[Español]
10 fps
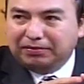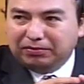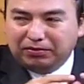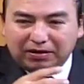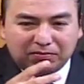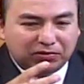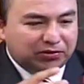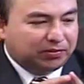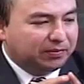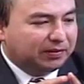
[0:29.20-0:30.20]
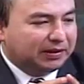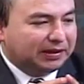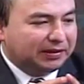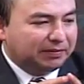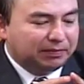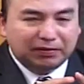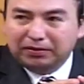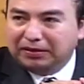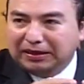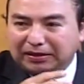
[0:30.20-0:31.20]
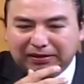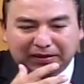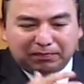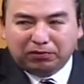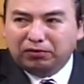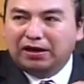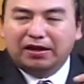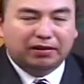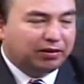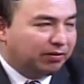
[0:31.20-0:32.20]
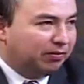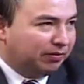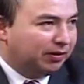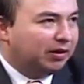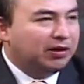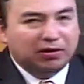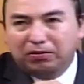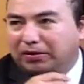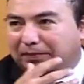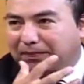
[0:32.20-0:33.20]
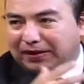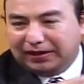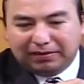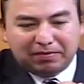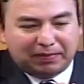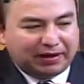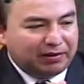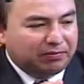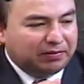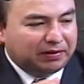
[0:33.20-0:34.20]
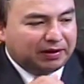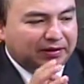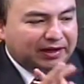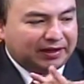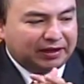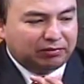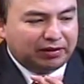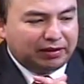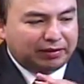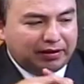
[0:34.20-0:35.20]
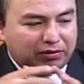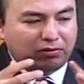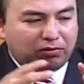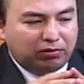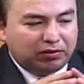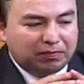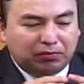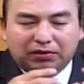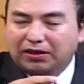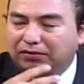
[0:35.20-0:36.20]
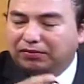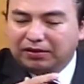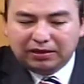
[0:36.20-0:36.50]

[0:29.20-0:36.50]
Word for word: suena mucho eh, pues, que se impugnó la elección o que para también para alguna candidatura de senador o diputados